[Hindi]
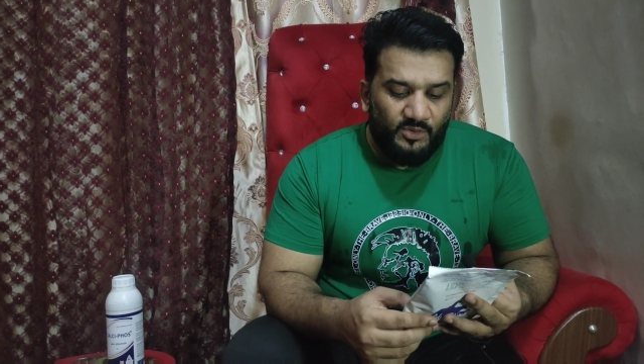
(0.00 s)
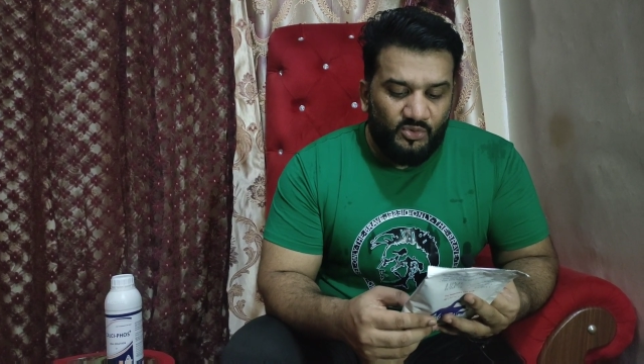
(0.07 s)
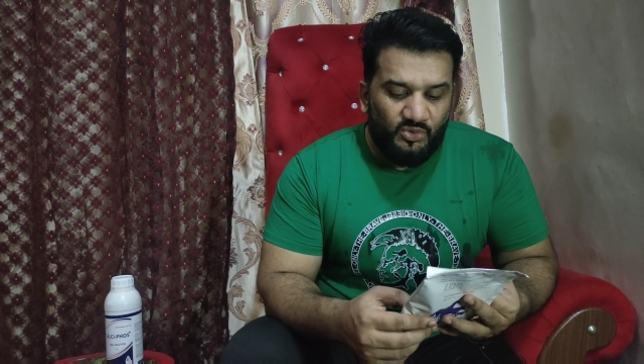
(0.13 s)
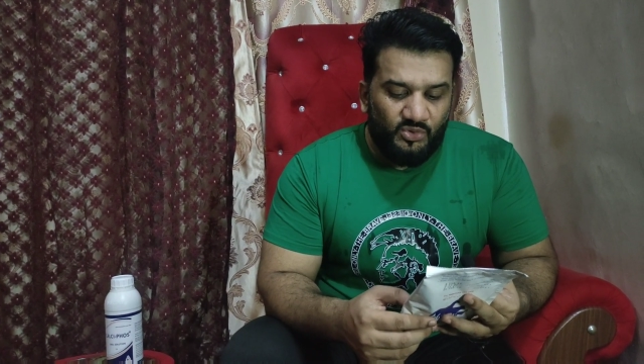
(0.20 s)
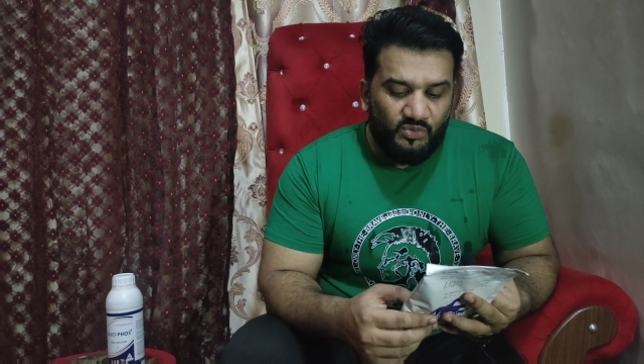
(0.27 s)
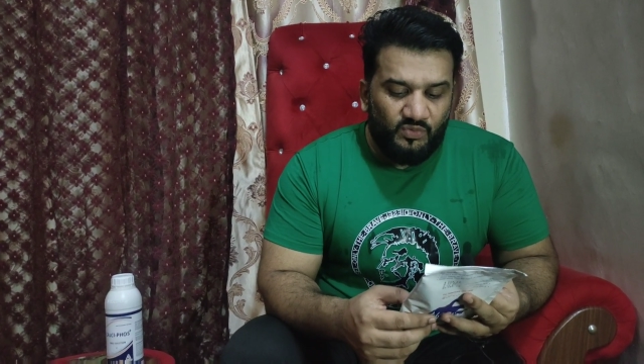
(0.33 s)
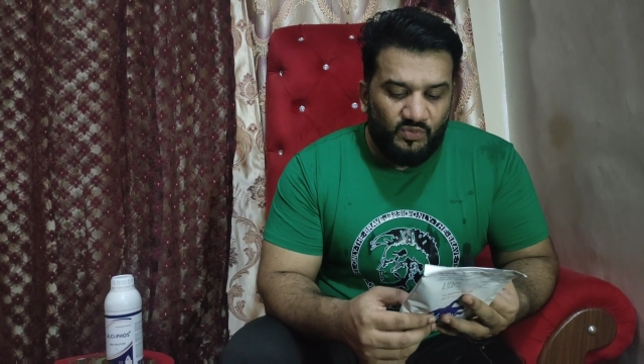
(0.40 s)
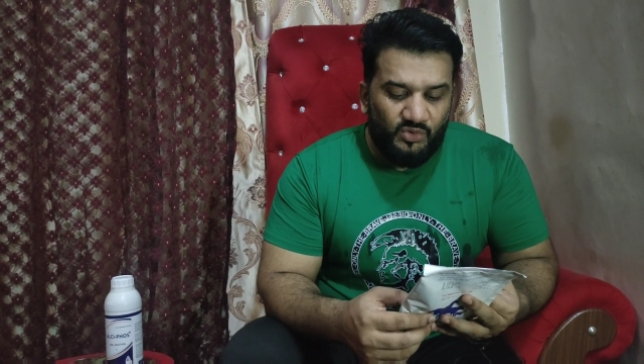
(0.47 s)
तो
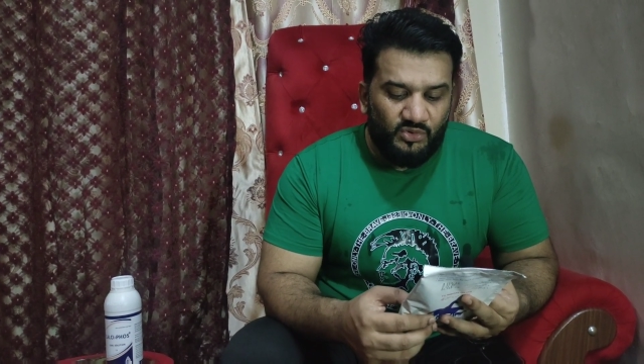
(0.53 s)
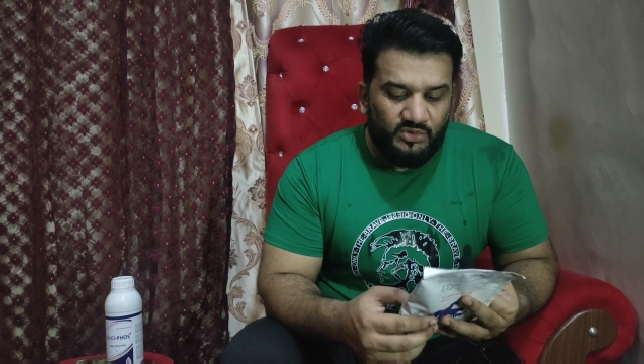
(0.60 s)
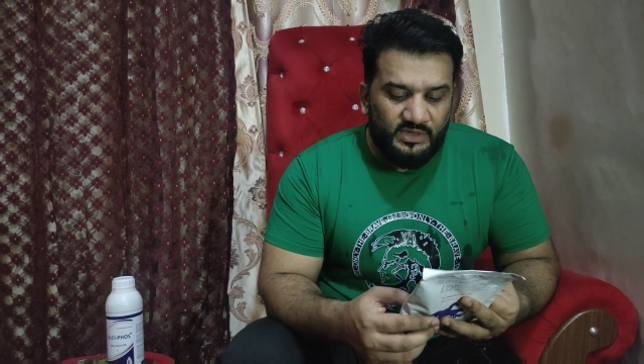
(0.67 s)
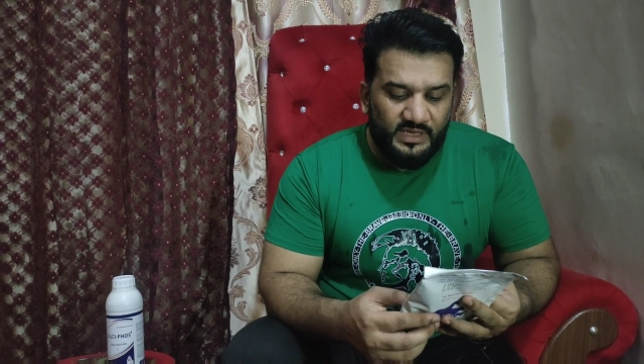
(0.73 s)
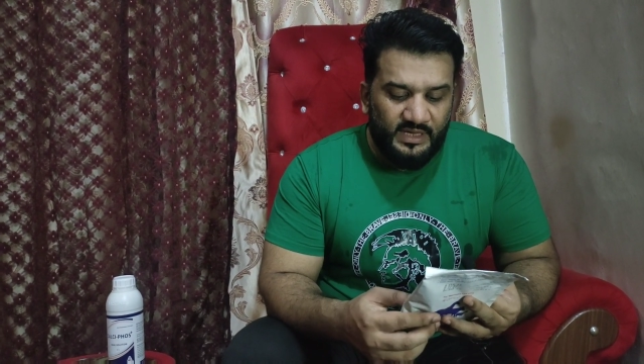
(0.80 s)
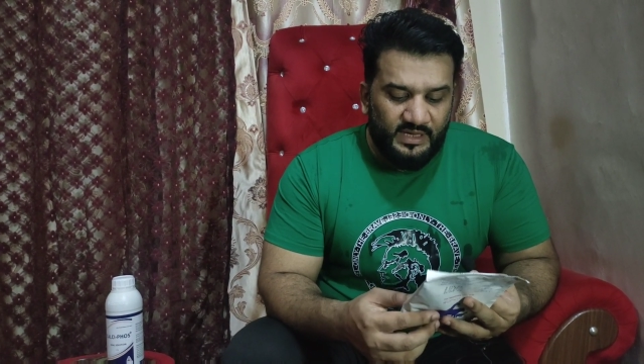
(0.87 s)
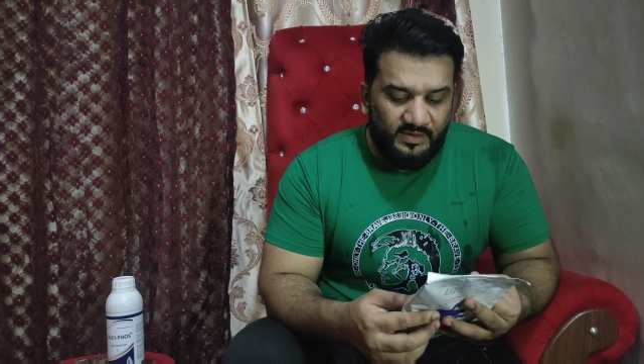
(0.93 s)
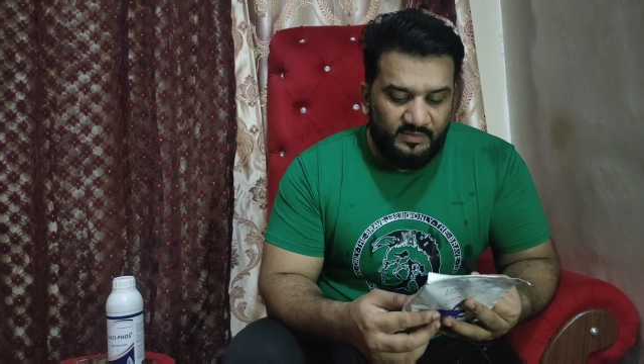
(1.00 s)
वो
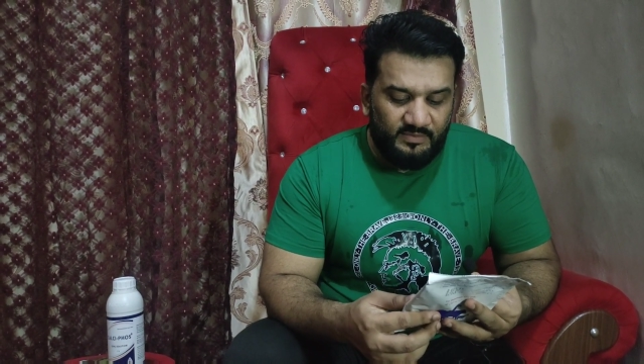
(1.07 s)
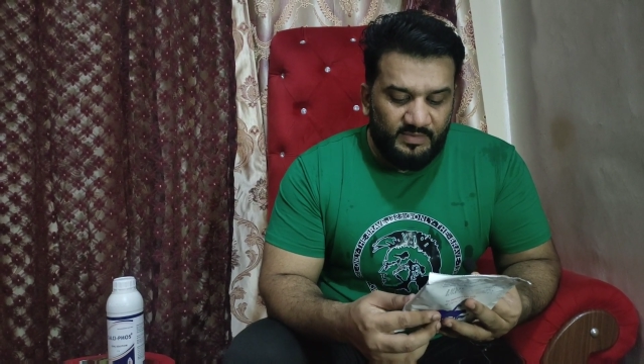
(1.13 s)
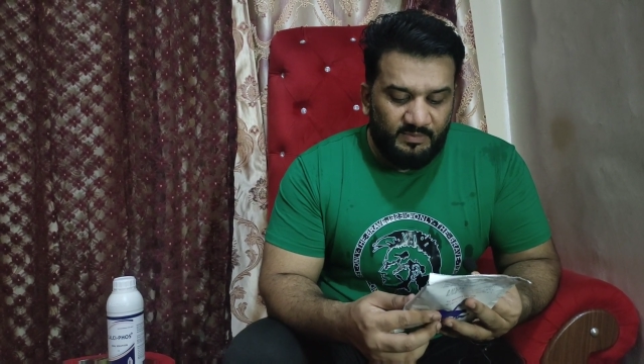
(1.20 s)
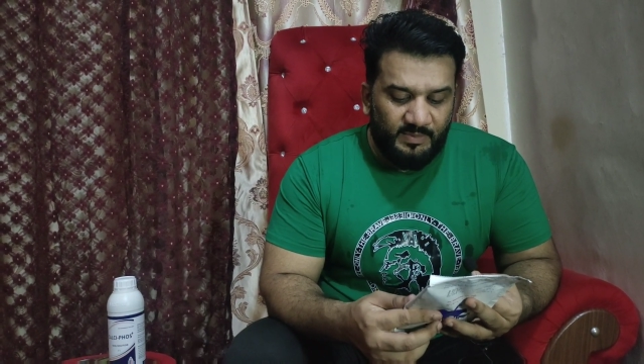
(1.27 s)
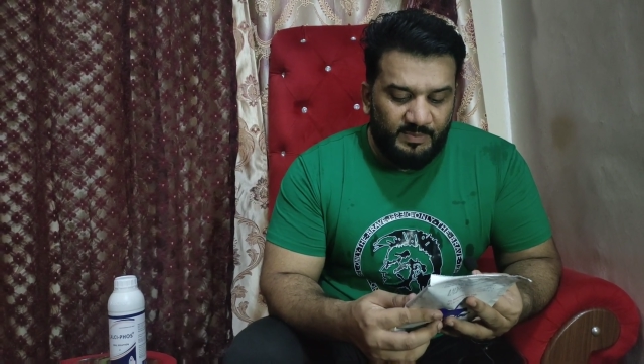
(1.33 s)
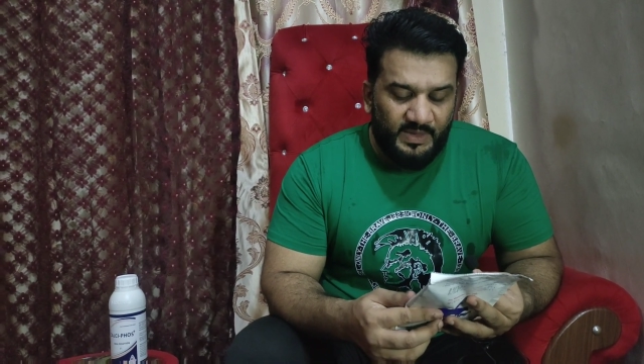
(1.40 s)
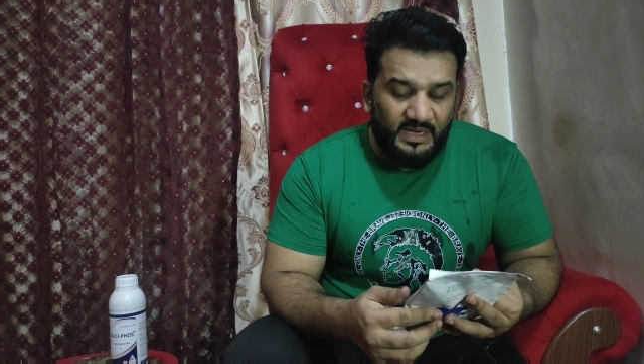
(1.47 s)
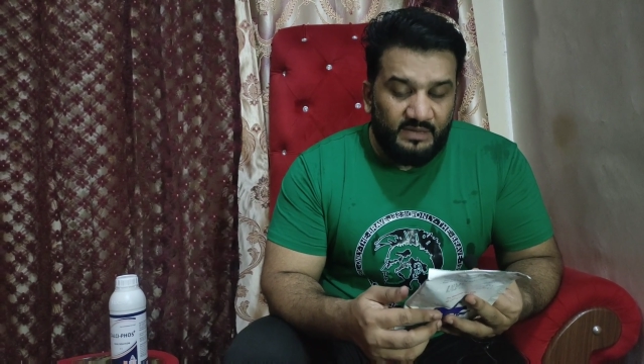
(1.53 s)
होता है
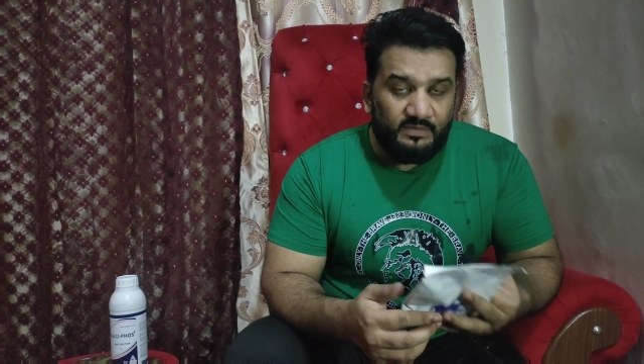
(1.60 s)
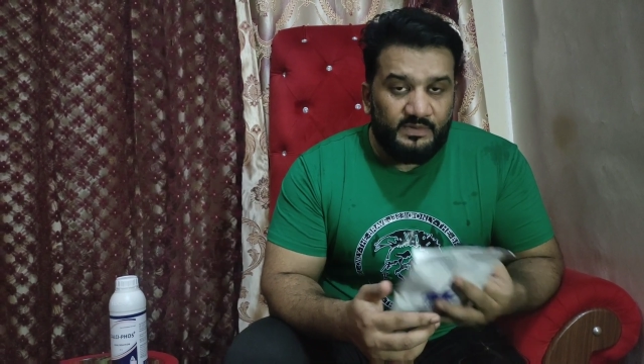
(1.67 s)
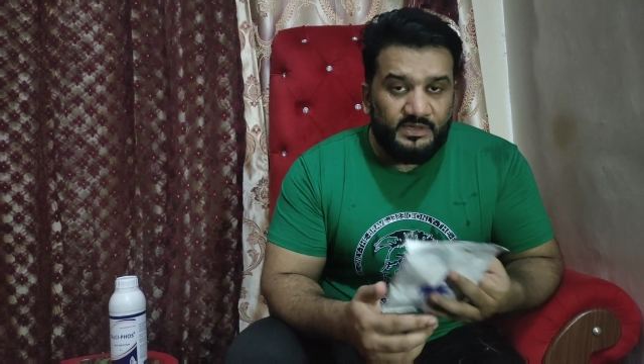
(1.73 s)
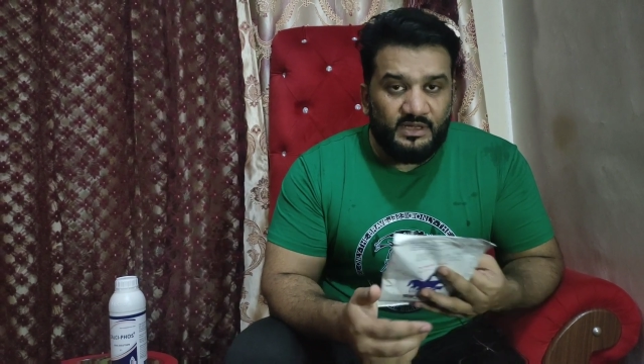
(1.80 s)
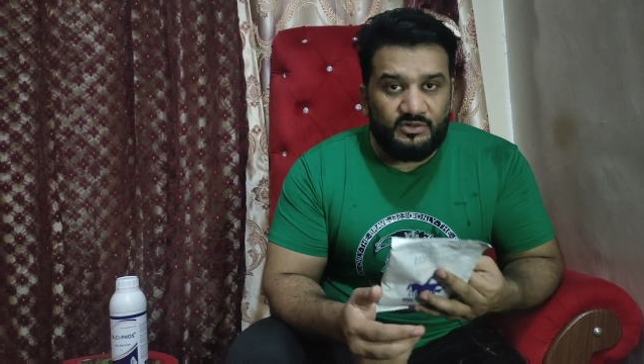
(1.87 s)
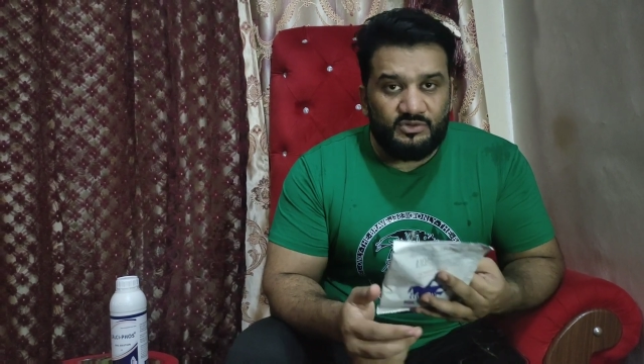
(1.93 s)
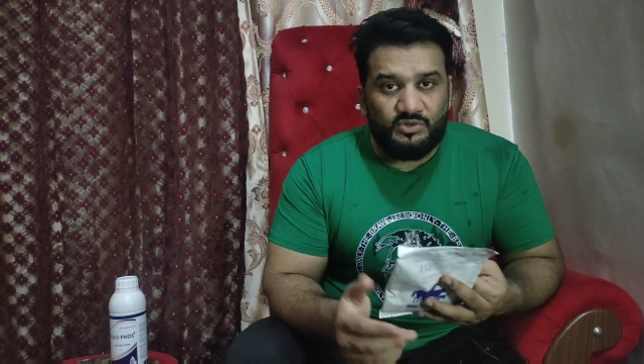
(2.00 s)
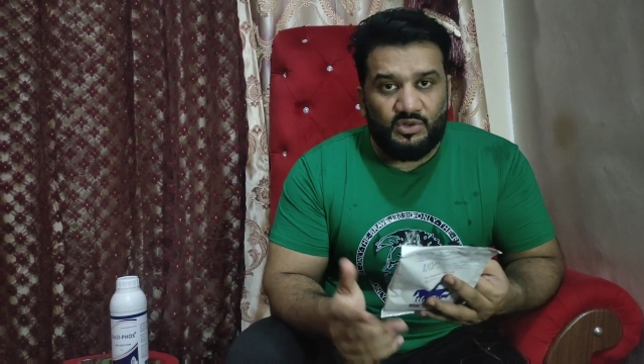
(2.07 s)
मैं पहले भी
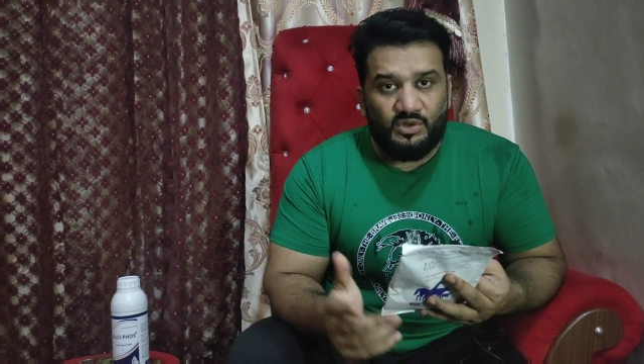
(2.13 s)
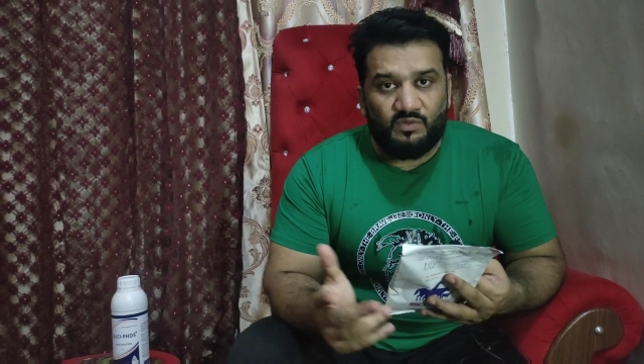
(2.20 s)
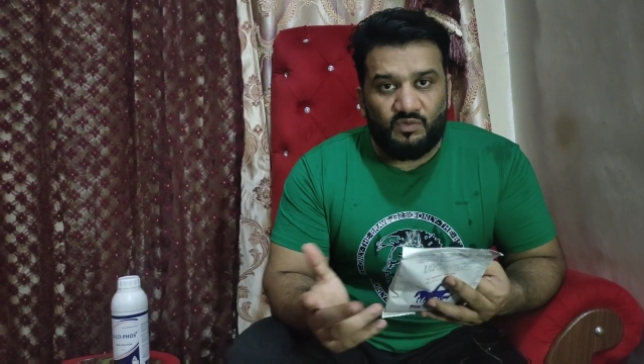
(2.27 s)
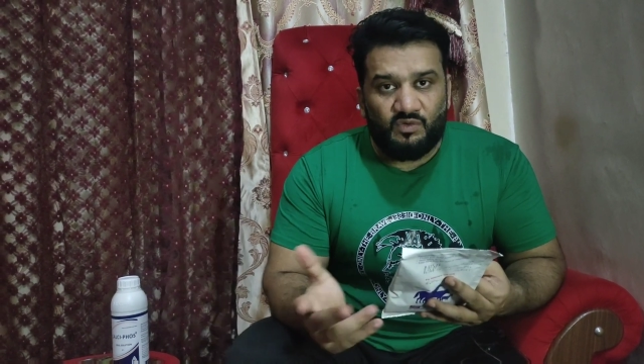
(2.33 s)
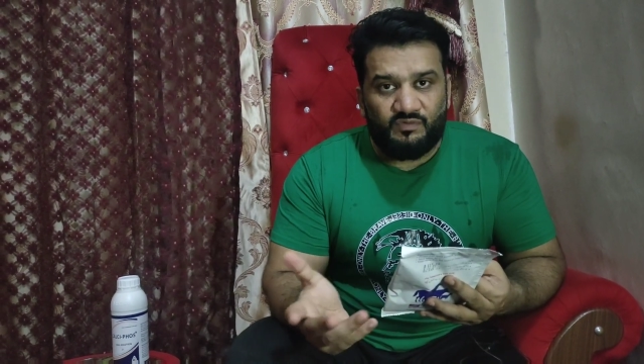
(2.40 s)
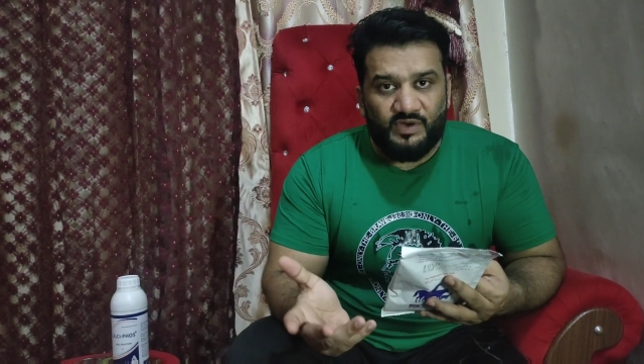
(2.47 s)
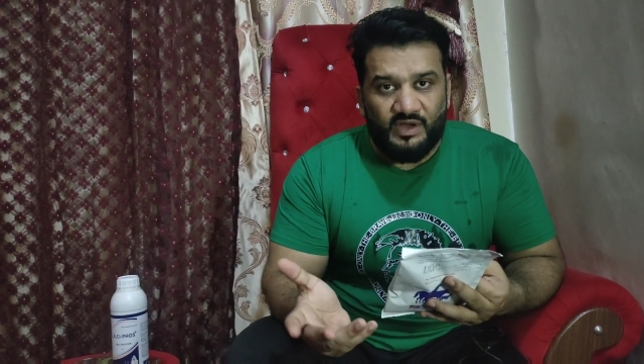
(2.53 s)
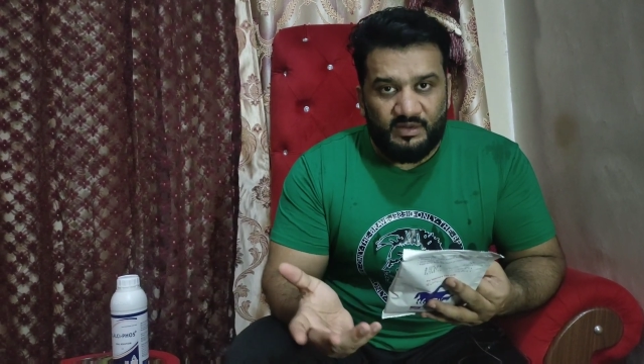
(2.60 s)
बता चुका हूँ वो